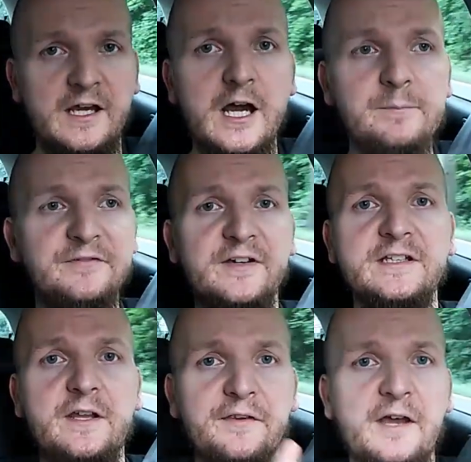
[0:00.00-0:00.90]
Ihr habt,
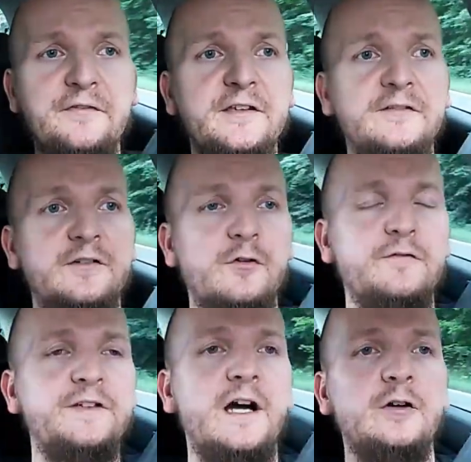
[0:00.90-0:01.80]
wenn ihr das erste
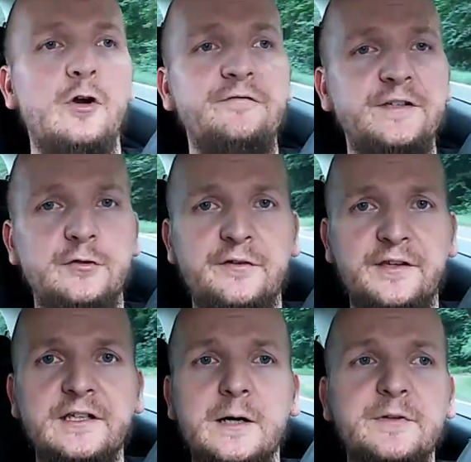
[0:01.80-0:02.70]
Vierer Golf Video
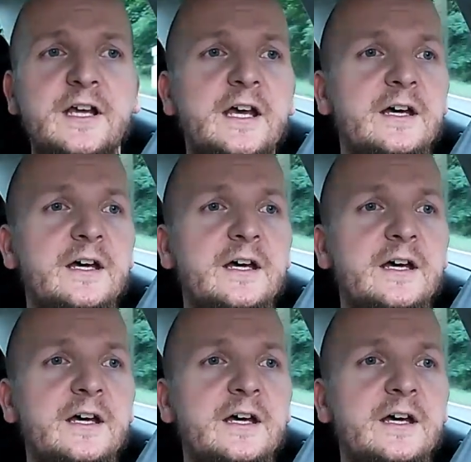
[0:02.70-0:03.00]
gesehen habt,